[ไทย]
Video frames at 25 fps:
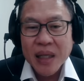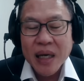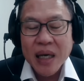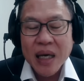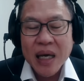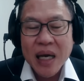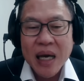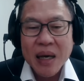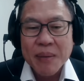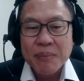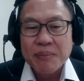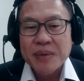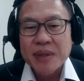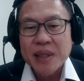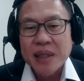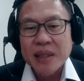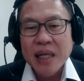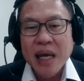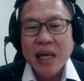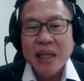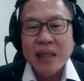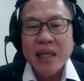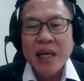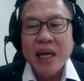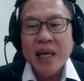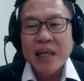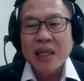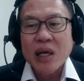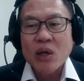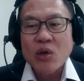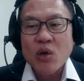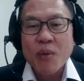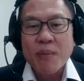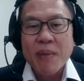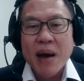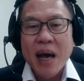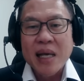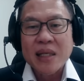นะครับฉะนั้นเนี่ยน
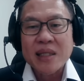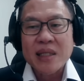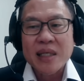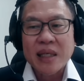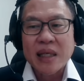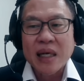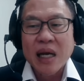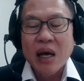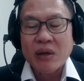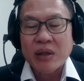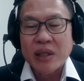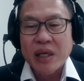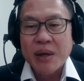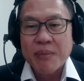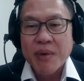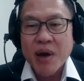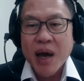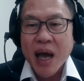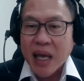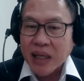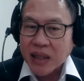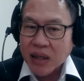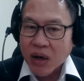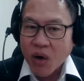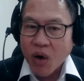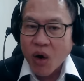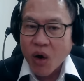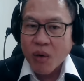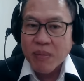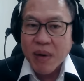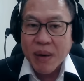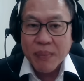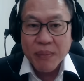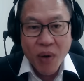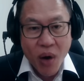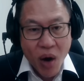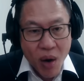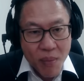โยบายสิ่งเหล่านี้ก็อาจจะออก
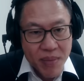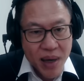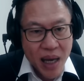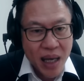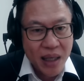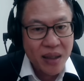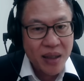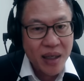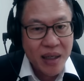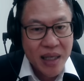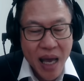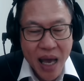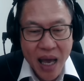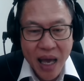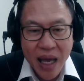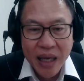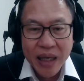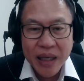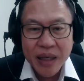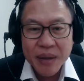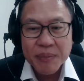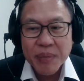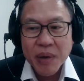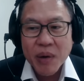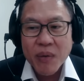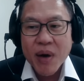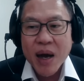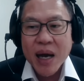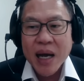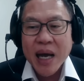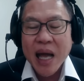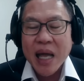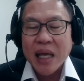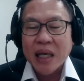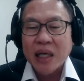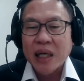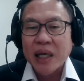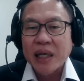มาพร้อมกันก็ได้เพราะว่า
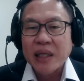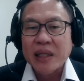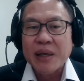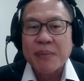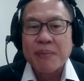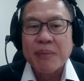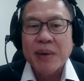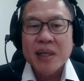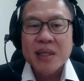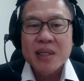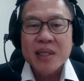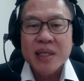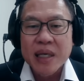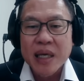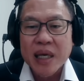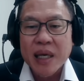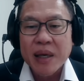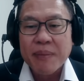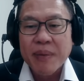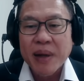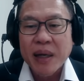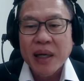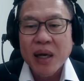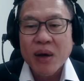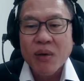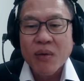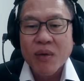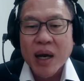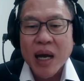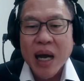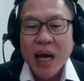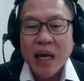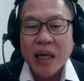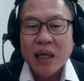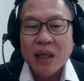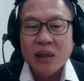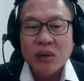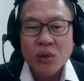การเครดิตภาษีเป็นเรื่องของ
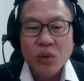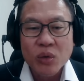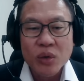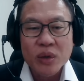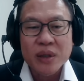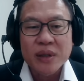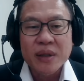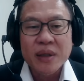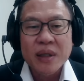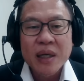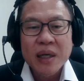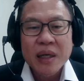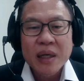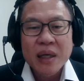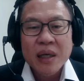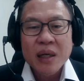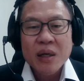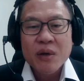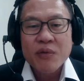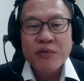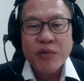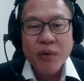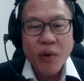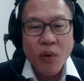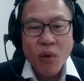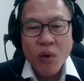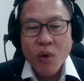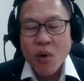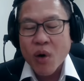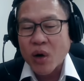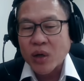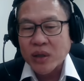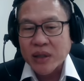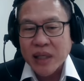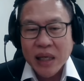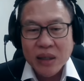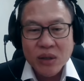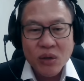การกระตุ้นโฟลว์ข
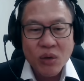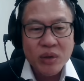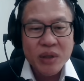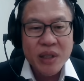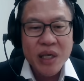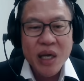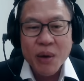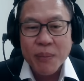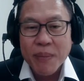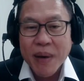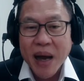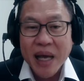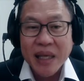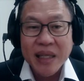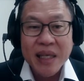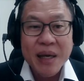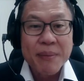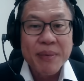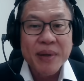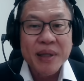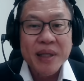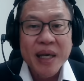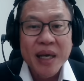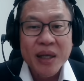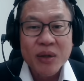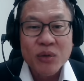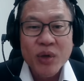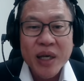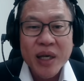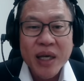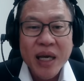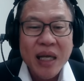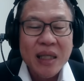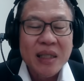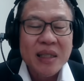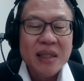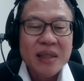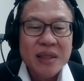องนักท่องเที่ยวภายในประเทศด้ว
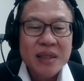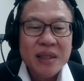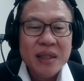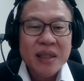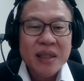ยกัน